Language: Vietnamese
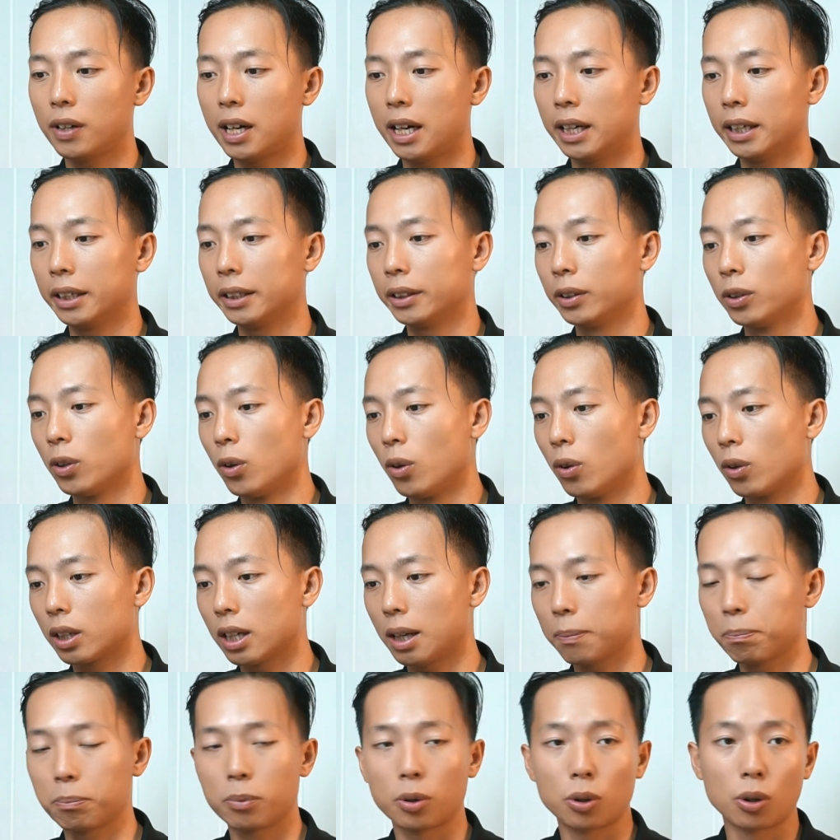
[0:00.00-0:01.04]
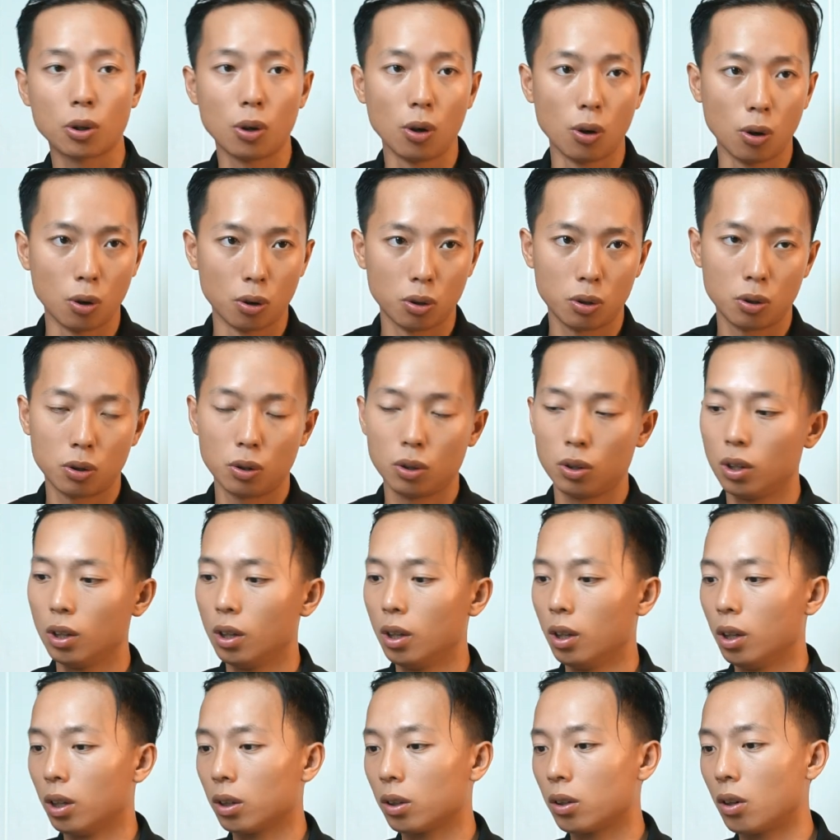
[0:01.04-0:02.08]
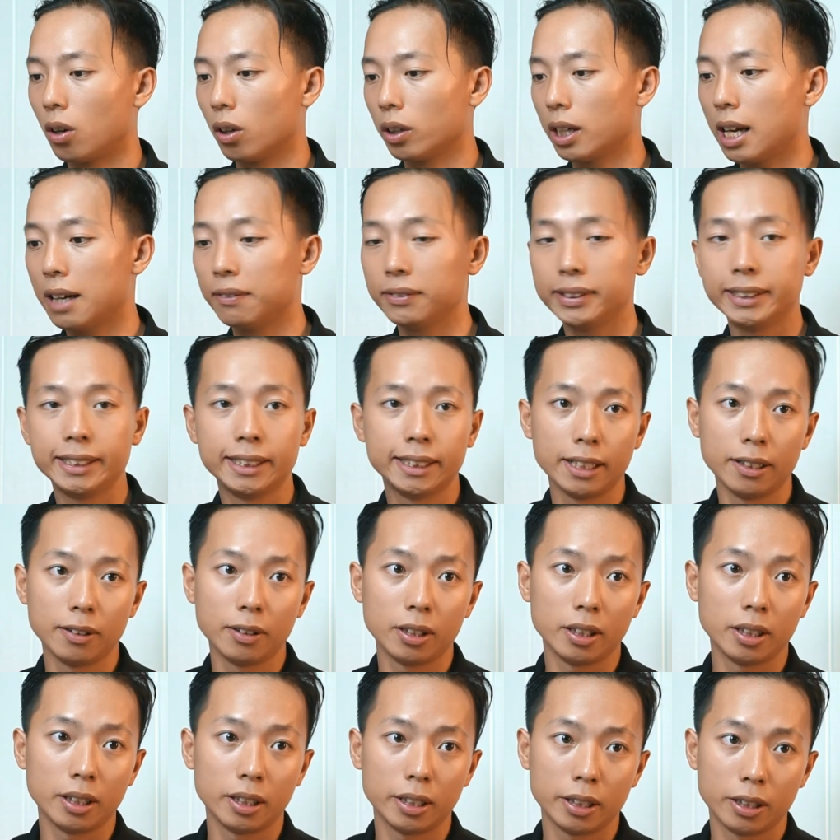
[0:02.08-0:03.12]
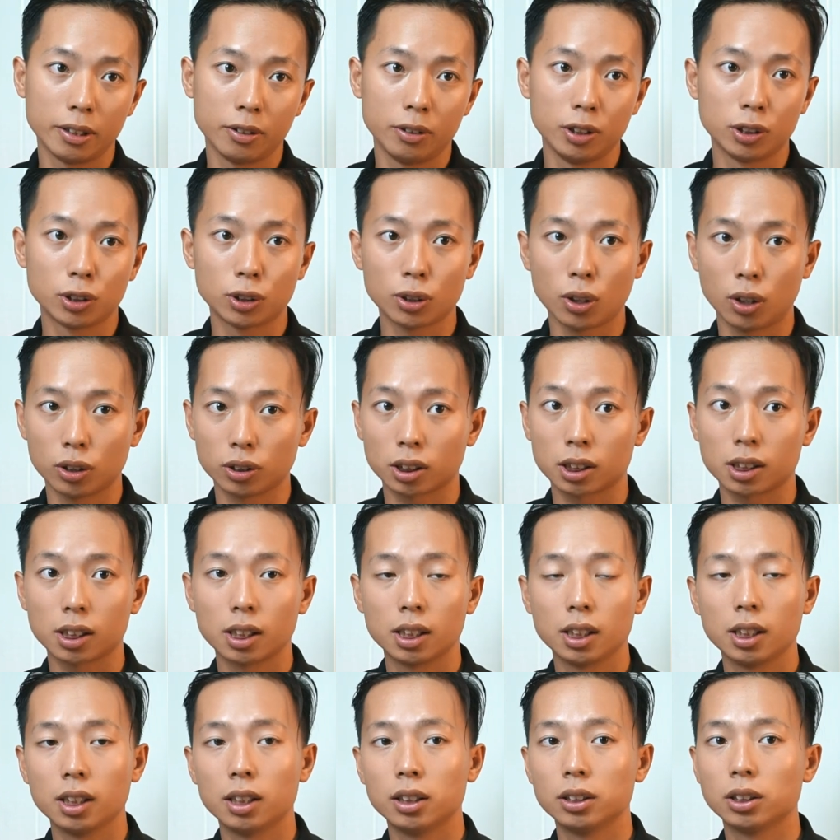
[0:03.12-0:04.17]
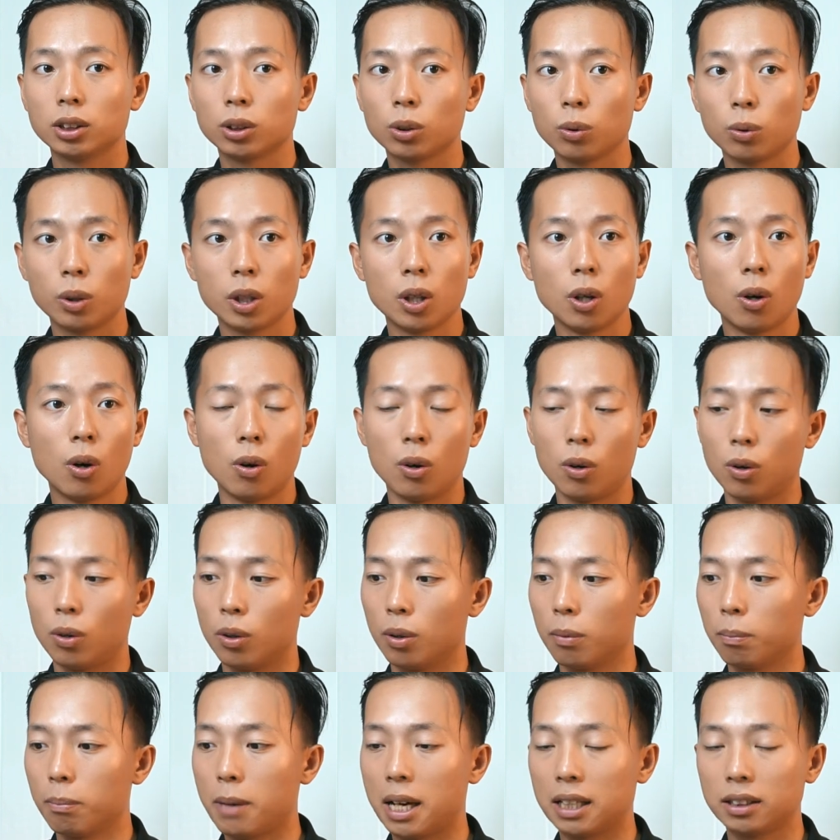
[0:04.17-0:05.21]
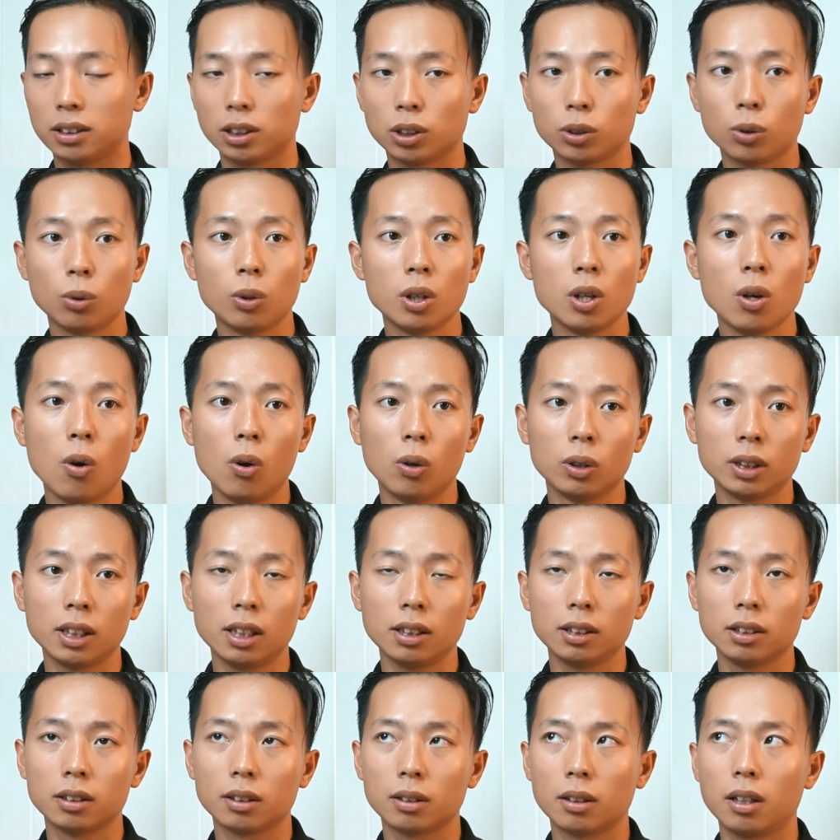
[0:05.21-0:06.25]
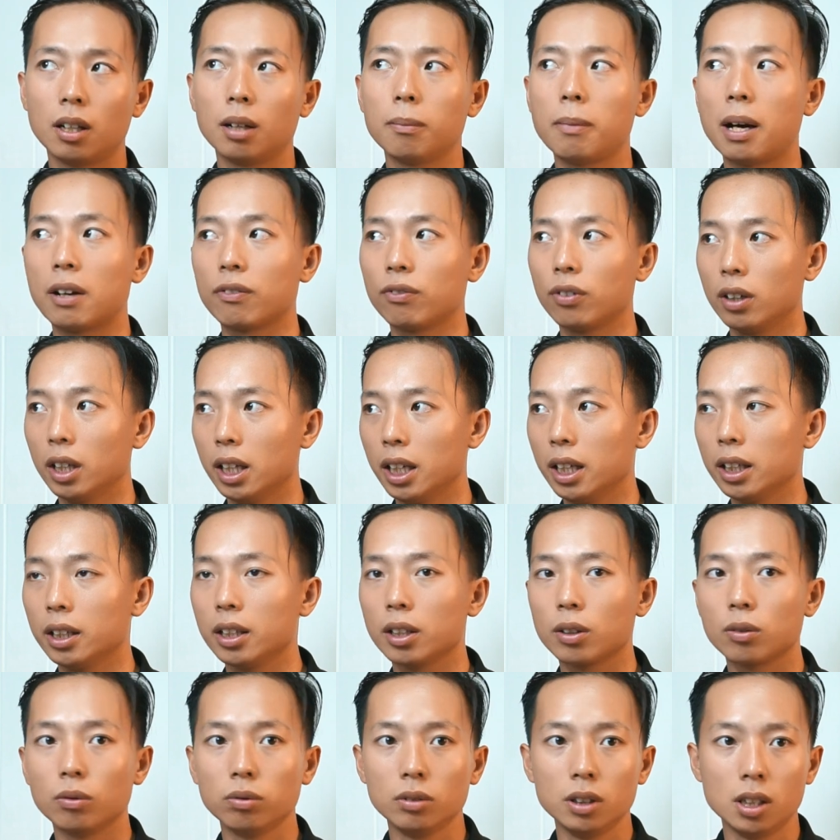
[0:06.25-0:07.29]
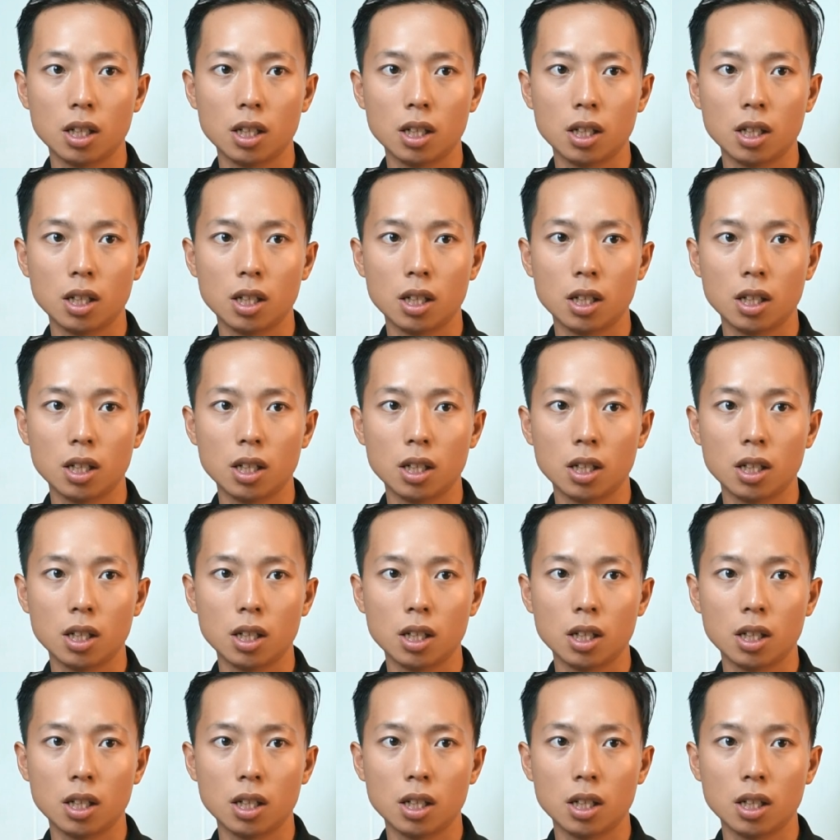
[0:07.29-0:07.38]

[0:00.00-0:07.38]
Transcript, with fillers: Final Cut Pro, có DaVinci Resolve Studio, bản Studio nhé, bản free thì cũng